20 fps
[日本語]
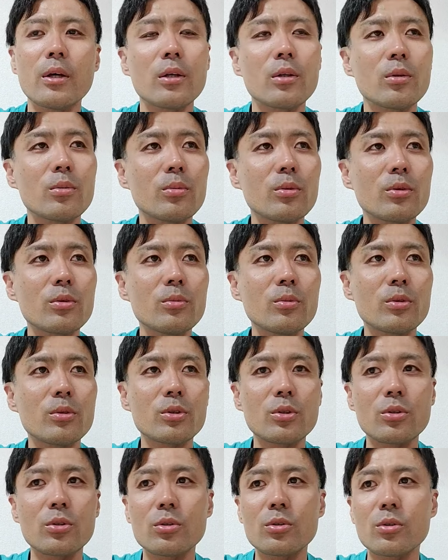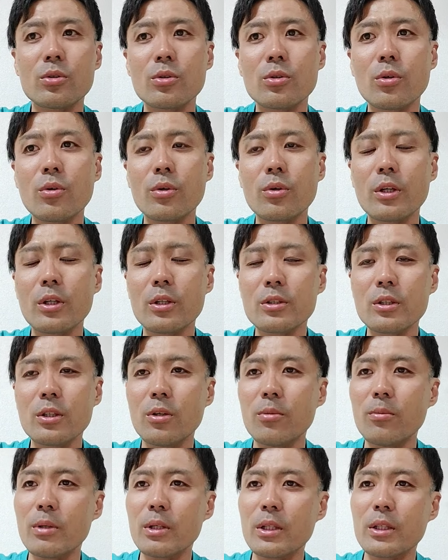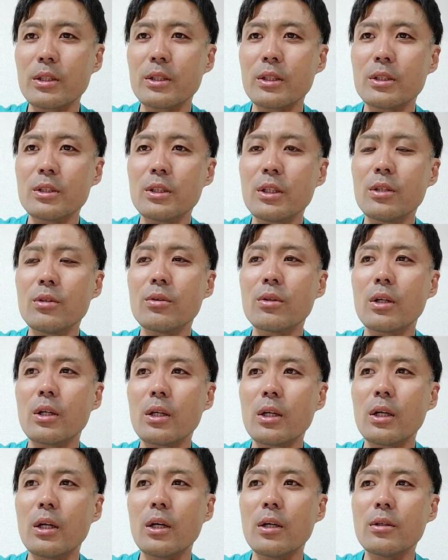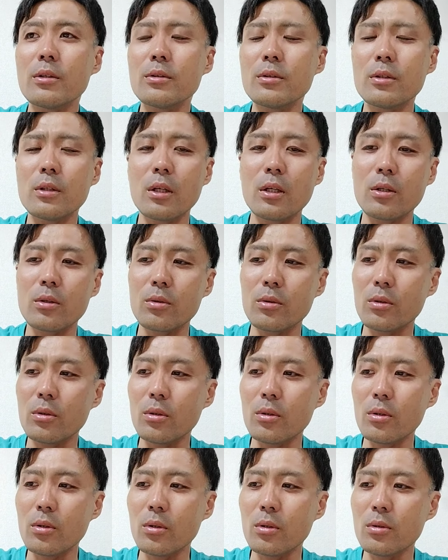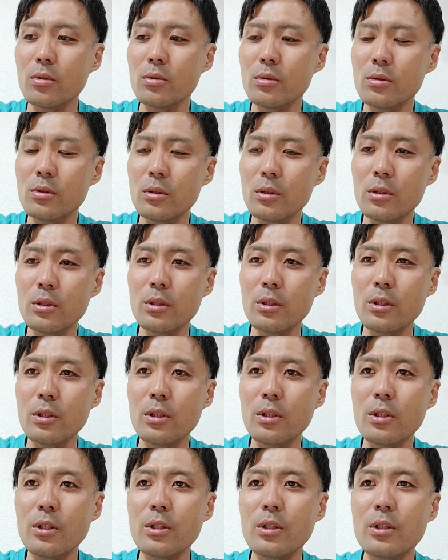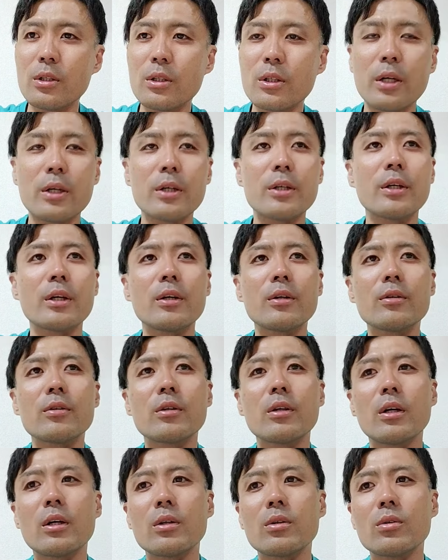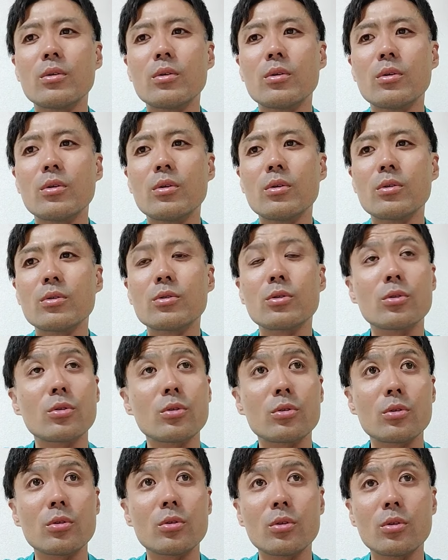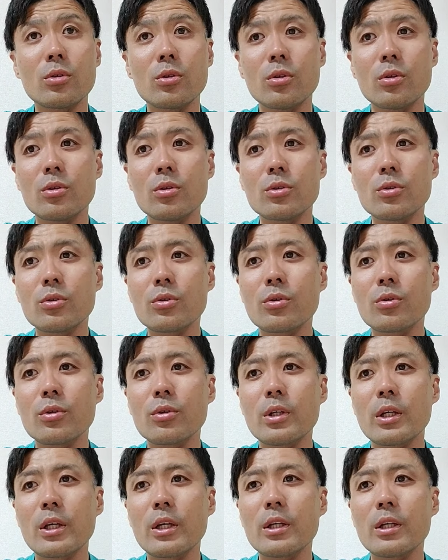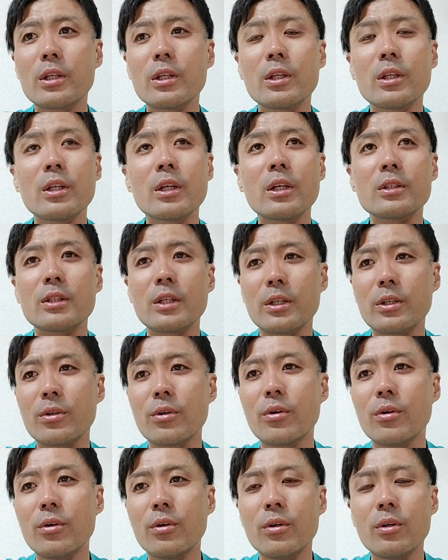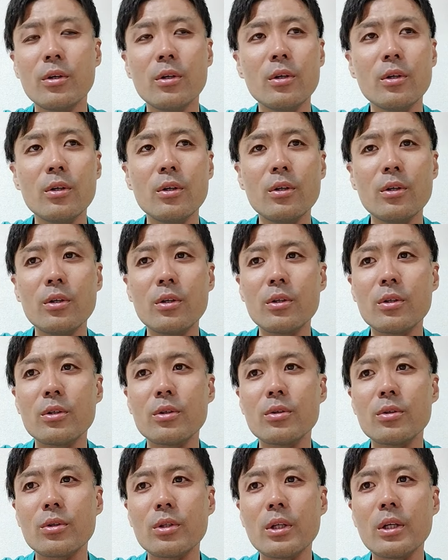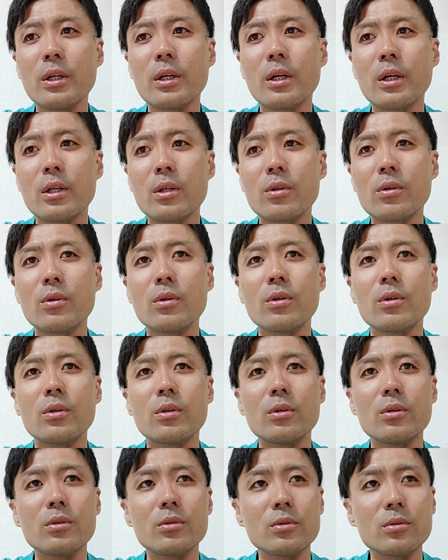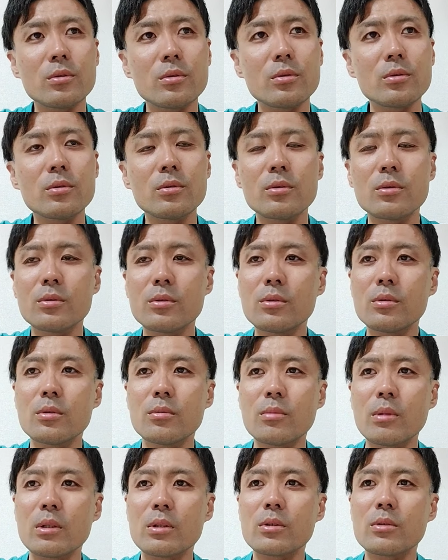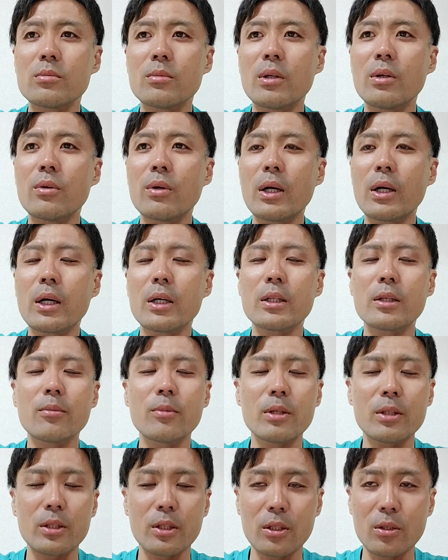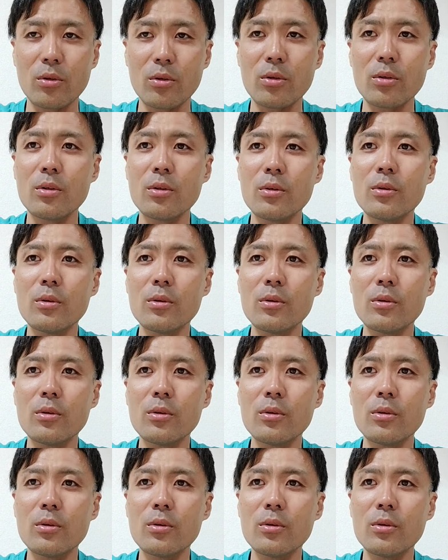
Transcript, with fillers: あの僕もちょっとそういうお客さんお待たせしてるから、あの、いやいや、あの、ちょっとその状況だけ聞きなさいと言うて、あの、まあスマホが固まったと。